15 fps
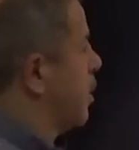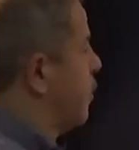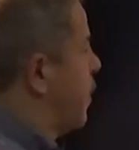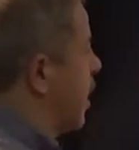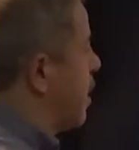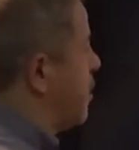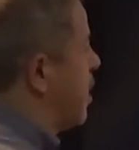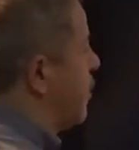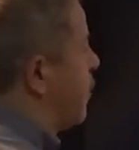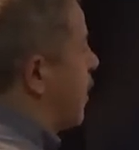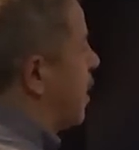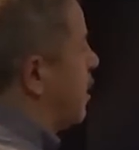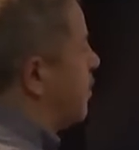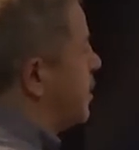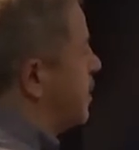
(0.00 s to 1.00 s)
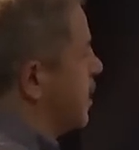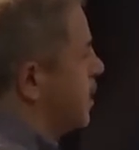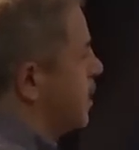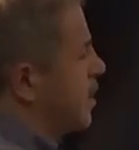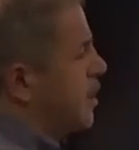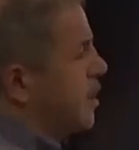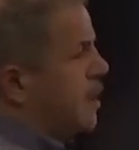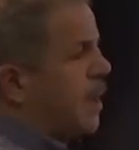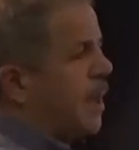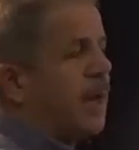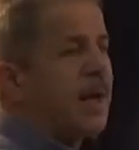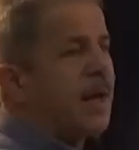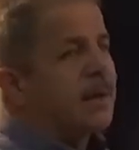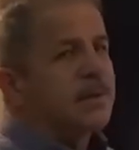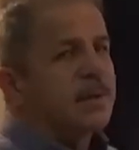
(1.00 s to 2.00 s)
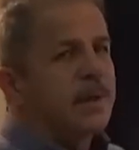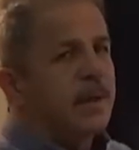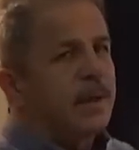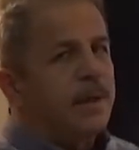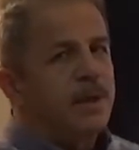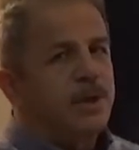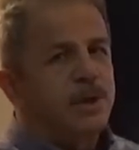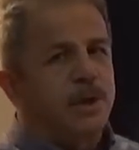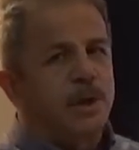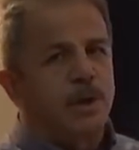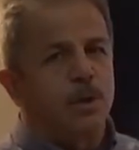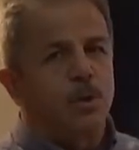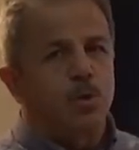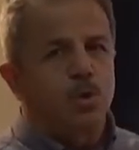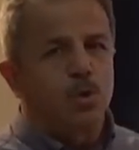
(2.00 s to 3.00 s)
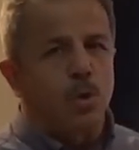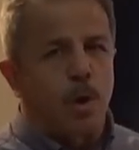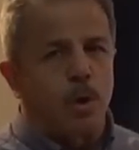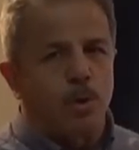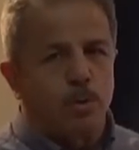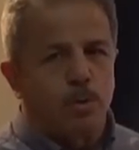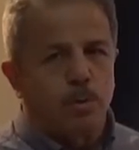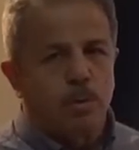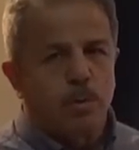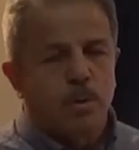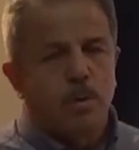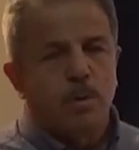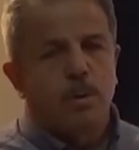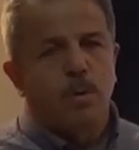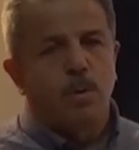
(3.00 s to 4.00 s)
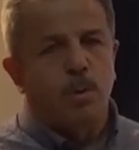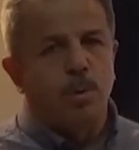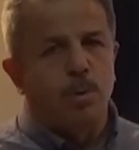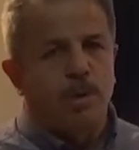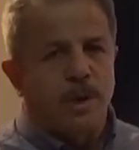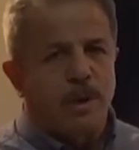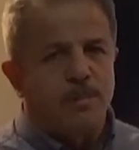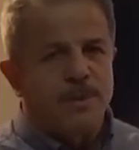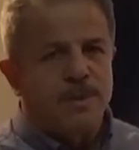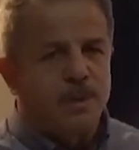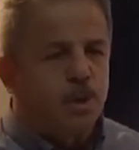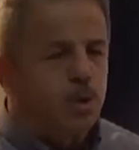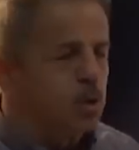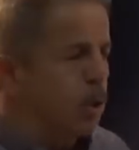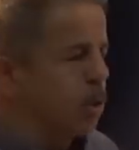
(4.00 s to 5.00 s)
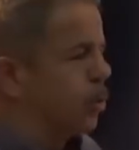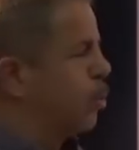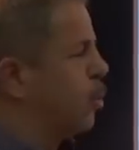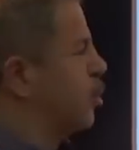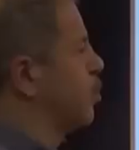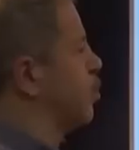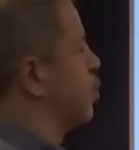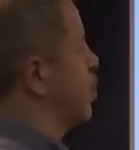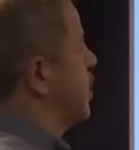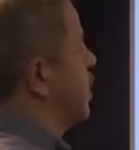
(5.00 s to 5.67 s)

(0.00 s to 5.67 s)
Peygamber Efendimizin hayatına ilişkin son ünitemizi, son konumuzu